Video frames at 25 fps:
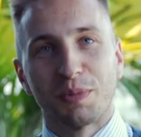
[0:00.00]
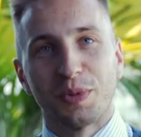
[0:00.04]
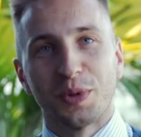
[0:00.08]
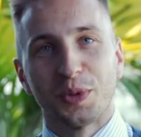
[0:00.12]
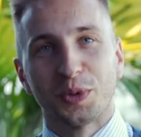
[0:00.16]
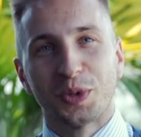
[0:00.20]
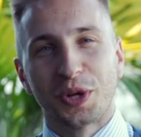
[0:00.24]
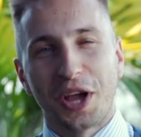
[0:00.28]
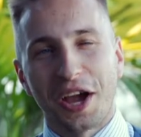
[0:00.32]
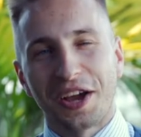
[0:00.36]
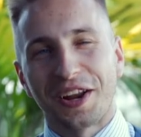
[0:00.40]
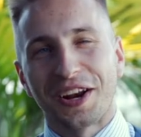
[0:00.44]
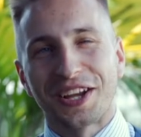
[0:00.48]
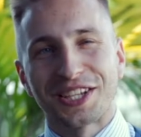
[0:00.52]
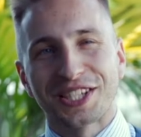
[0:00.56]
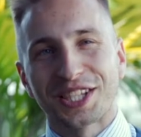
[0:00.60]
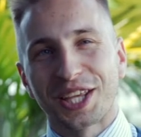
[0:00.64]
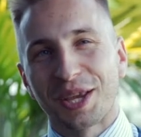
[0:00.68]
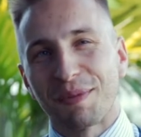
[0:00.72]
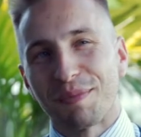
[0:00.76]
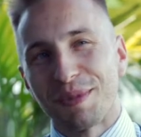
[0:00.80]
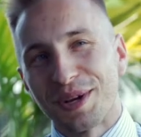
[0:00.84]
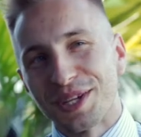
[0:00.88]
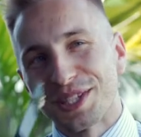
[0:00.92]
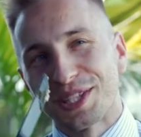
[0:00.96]
блюдо как
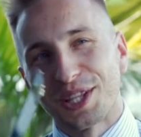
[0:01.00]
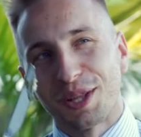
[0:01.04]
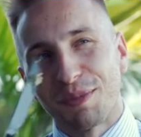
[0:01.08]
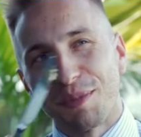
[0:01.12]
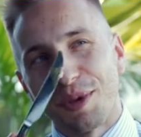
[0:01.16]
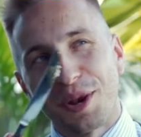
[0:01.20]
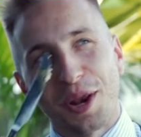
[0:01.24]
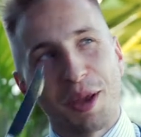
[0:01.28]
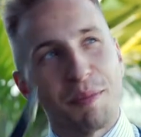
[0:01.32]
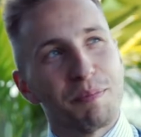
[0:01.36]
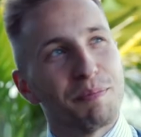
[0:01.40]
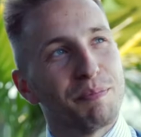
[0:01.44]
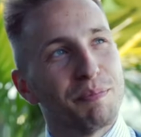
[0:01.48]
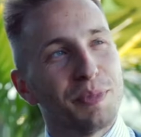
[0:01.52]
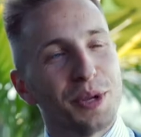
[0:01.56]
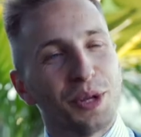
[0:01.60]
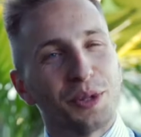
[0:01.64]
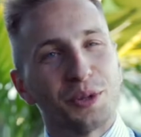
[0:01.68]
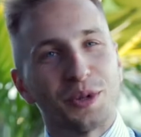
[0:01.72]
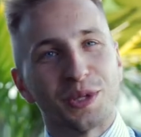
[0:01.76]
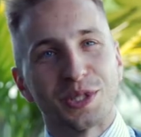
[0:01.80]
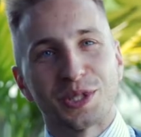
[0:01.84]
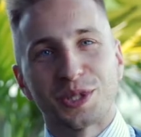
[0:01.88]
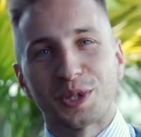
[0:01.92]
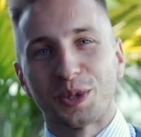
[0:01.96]
раз-таки мысленно меня
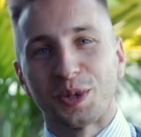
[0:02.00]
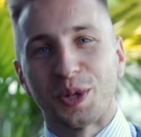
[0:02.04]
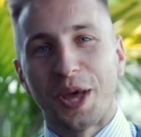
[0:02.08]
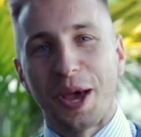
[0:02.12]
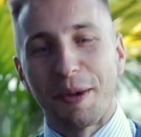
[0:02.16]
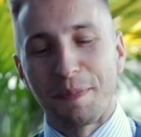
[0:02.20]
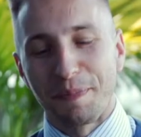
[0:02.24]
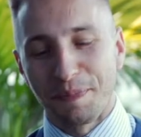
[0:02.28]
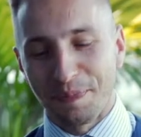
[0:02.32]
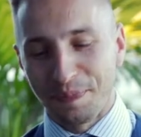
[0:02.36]
переносит туда.